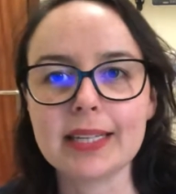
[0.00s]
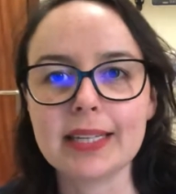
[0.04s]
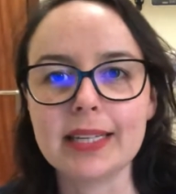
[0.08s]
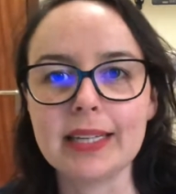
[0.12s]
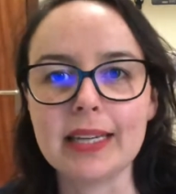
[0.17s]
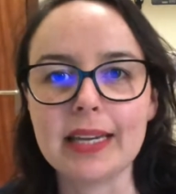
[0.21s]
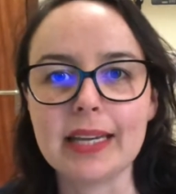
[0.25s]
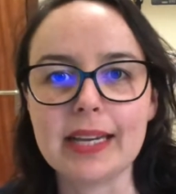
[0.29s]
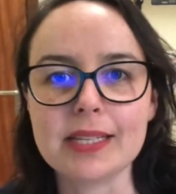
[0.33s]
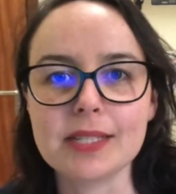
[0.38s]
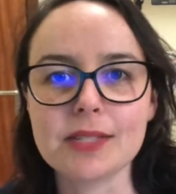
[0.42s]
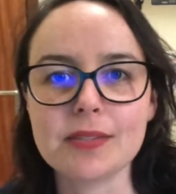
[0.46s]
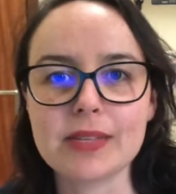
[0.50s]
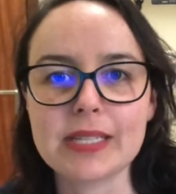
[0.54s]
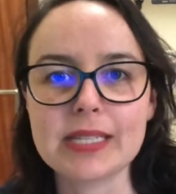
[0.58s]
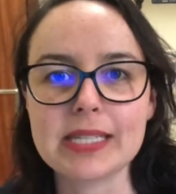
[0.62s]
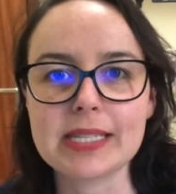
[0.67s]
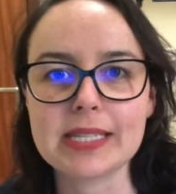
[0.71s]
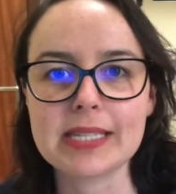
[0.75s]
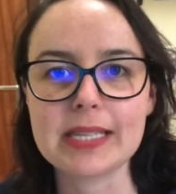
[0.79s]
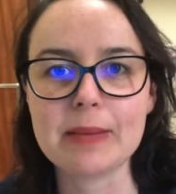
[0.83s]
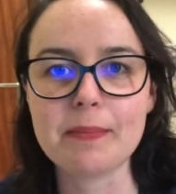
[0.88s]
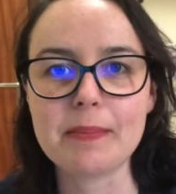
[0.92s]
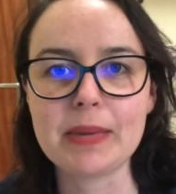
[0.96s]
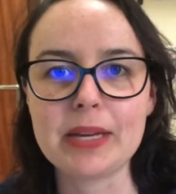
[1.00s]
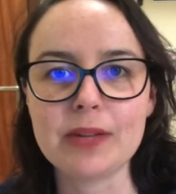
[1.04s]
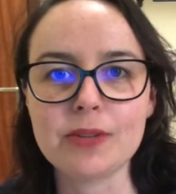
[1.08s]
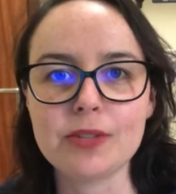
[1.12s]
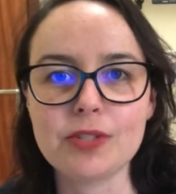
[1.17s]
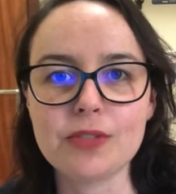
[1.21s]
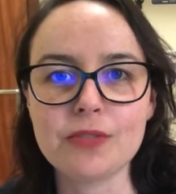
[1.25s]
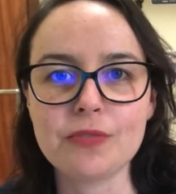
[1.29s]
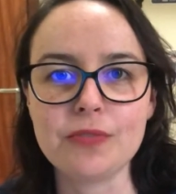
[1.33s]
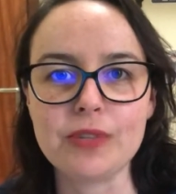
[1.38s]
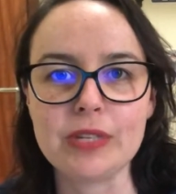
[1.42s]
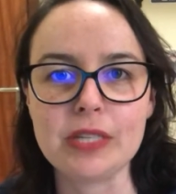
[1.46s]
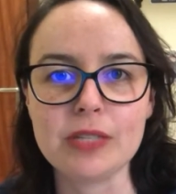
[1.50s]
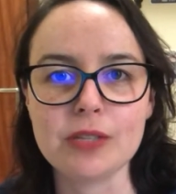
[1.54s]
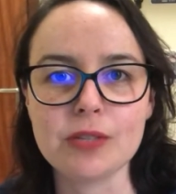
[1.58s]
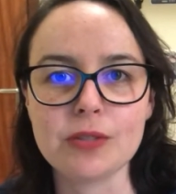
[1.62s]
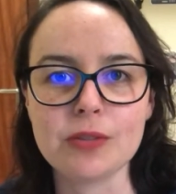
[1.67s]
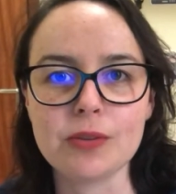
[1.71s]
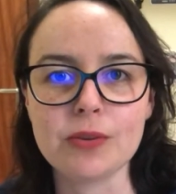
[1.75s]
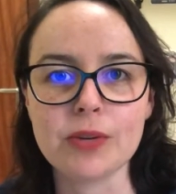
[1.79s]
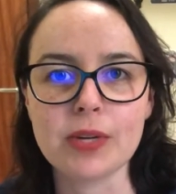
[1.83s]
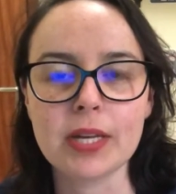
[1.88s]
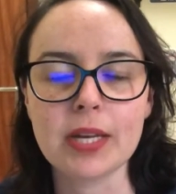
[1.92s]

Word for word: Que às vezes é meio difícil